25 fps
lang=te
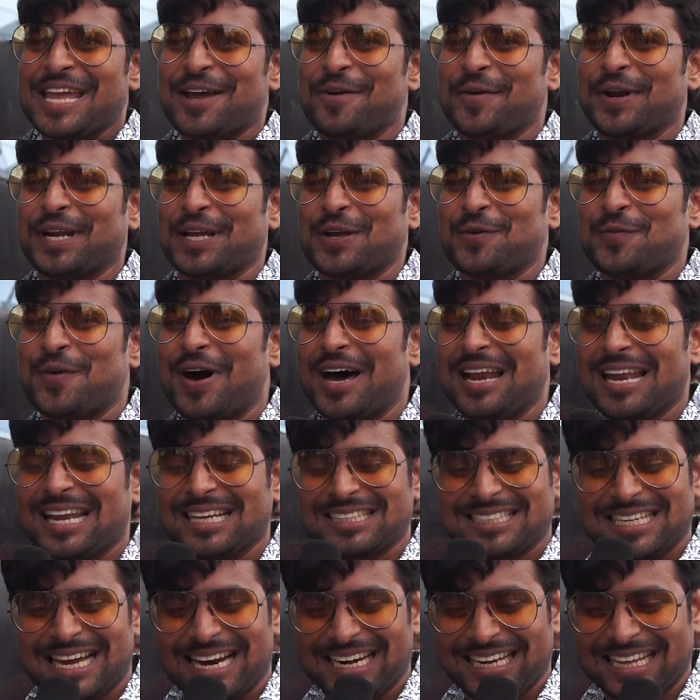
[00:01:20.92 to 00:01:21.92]
ఎవరికి
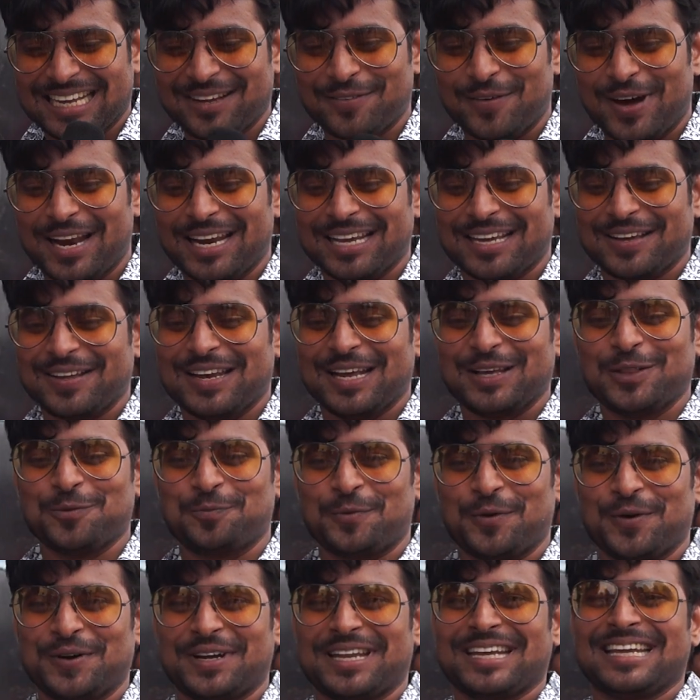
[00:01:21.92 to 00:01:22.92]
వాళ్ళే సాటి వాళ్ళకి లేదు
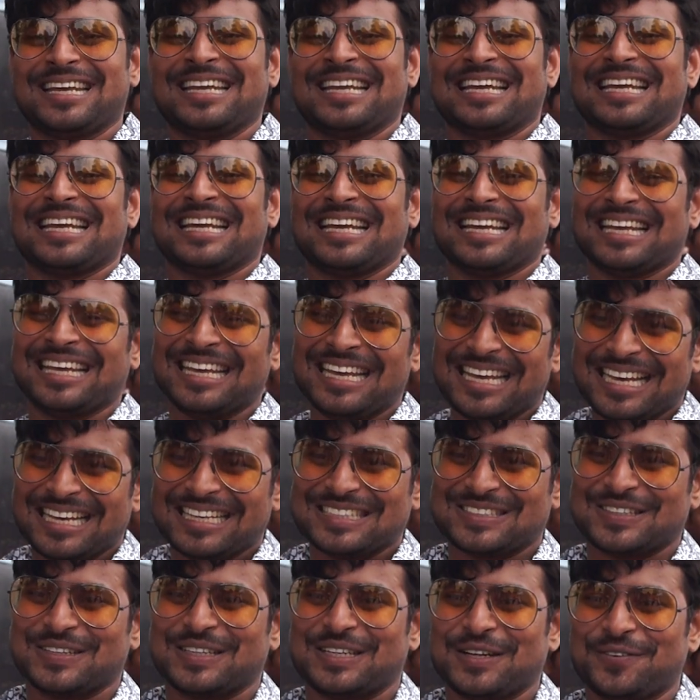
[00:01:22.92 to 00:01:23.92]
పోటీ
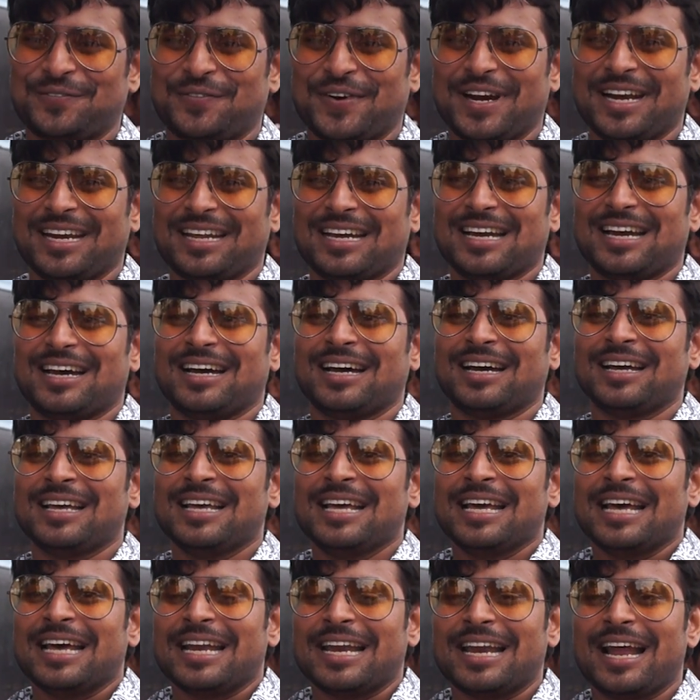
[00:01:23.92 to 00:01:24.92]
సో డిఫరెంట్గా
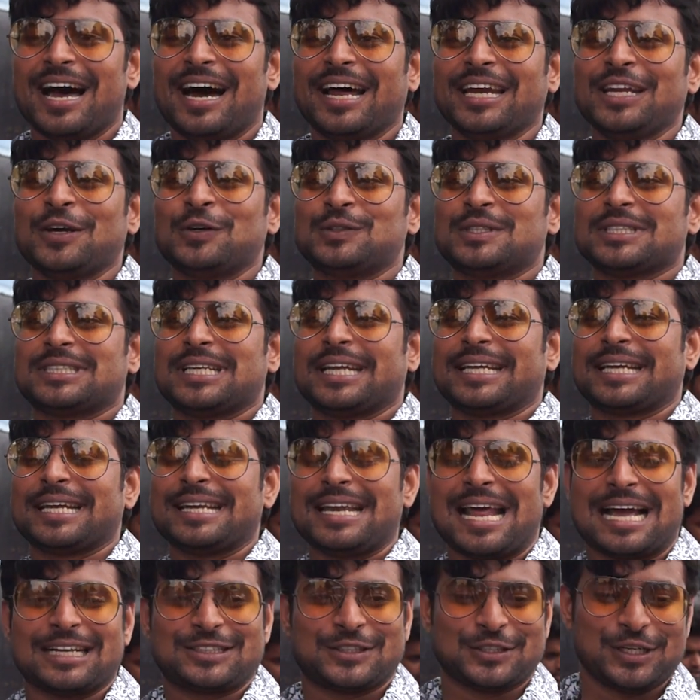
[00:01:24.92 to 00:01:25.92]
నాని
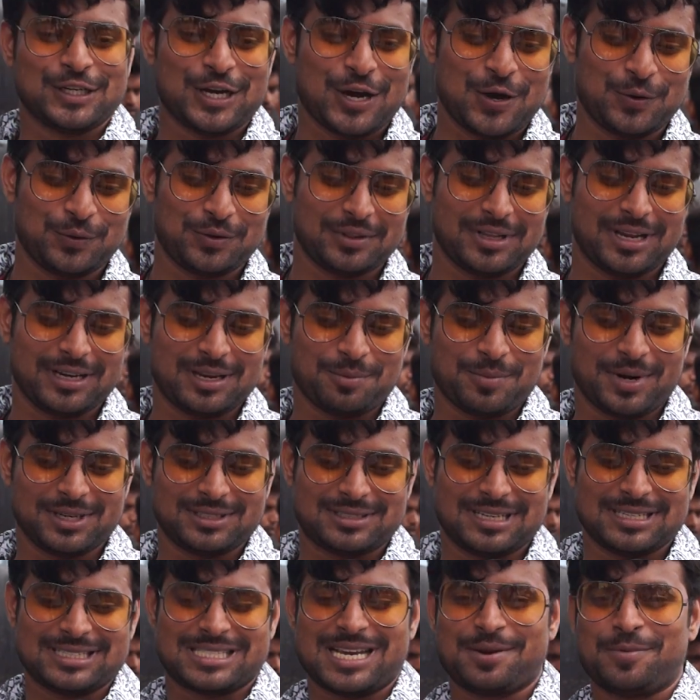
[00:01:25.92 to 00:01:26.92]
వచ్చేసరికి న్యాచురల్గా ఉంటుంది అంటే
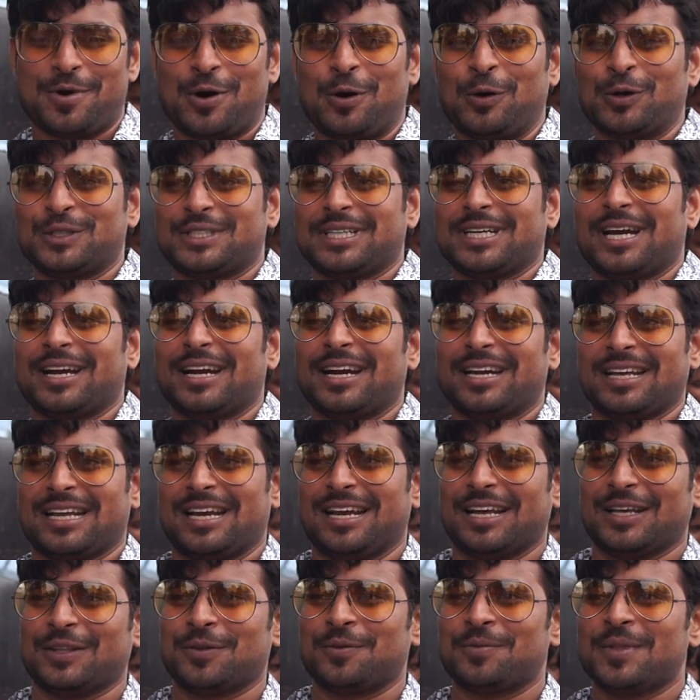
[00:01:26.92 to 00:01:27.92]
మనం చేసామా హోస్టింగ్
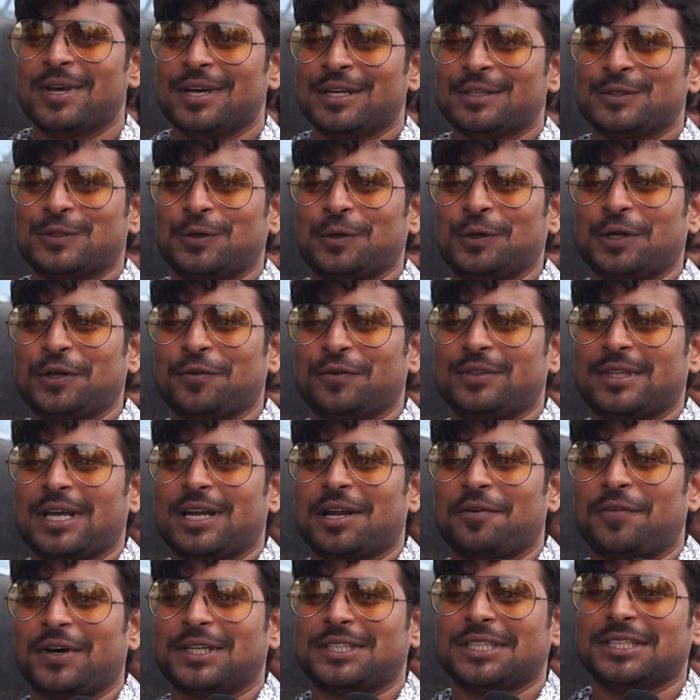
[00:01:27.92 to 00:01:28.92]
అన్నట్టుగా లేదు సో
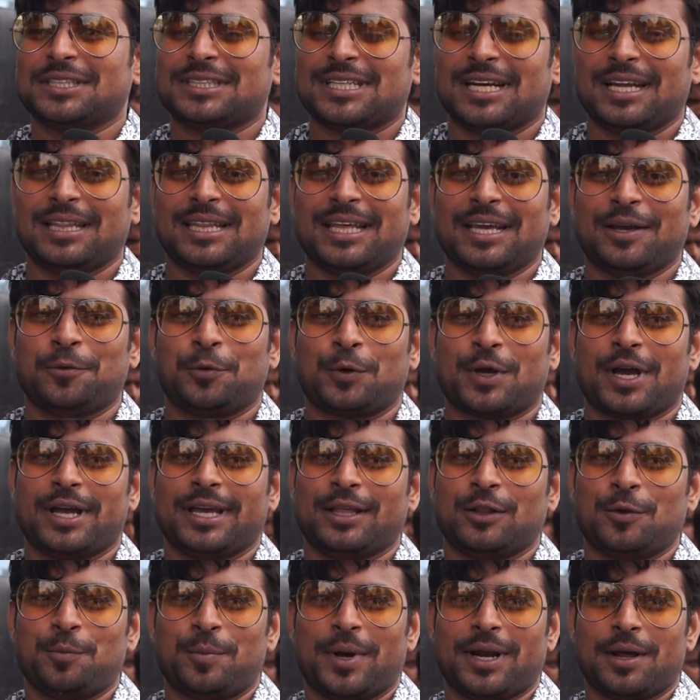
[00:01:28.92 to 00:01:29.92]
తన వర్షన్ తనదే ఒక
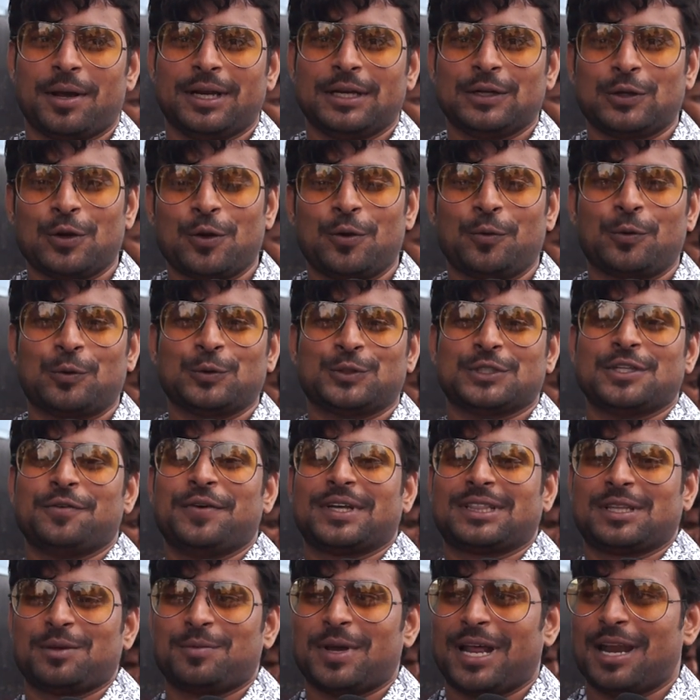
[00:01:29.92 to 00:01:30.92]
ఏదో మన ఇంట్లో
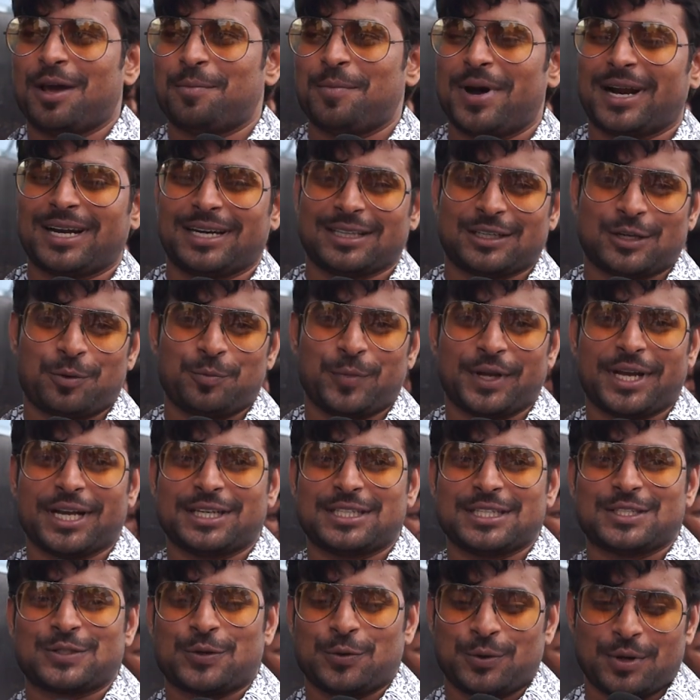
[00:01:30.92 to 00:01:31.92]
కూర్చున్న వ్యక్తిని ఎలా మాట్లాడి
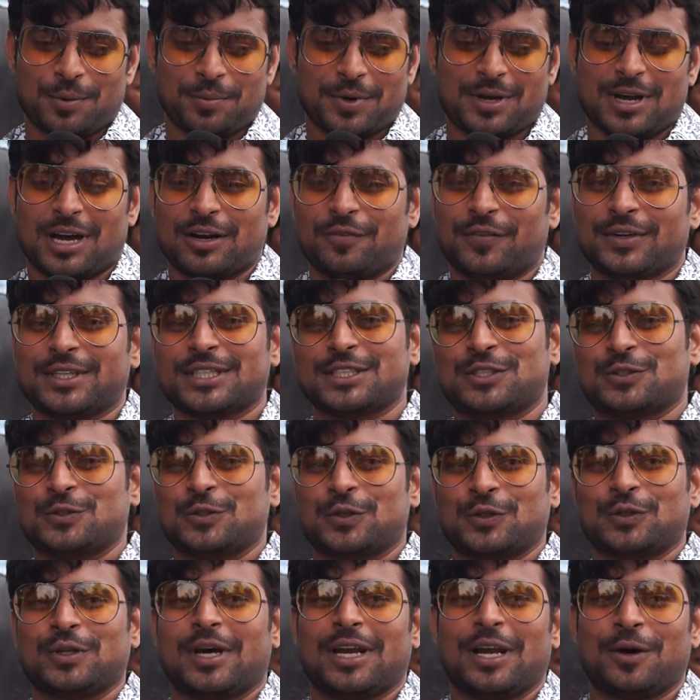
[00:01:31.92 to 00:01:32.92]
కమ్యూనికేట్ చేసుకుంటాము కాన్వర్జేషన్
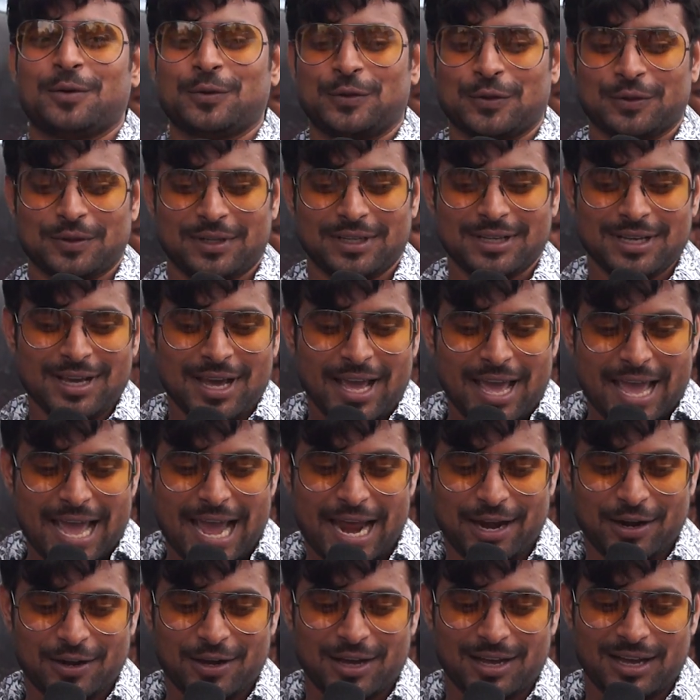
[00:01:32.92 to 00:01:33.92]
ఉంటుందో అలా ఉంటుంది
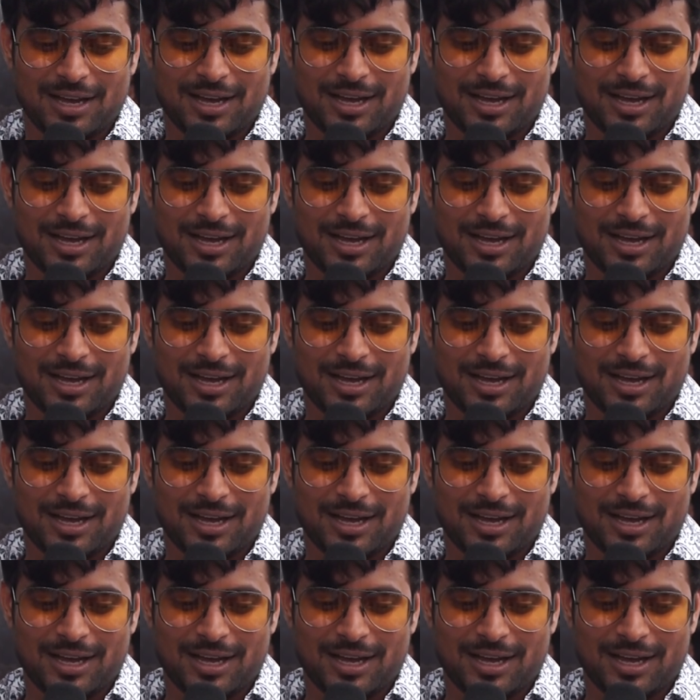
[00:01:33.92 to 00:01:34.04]
అండ్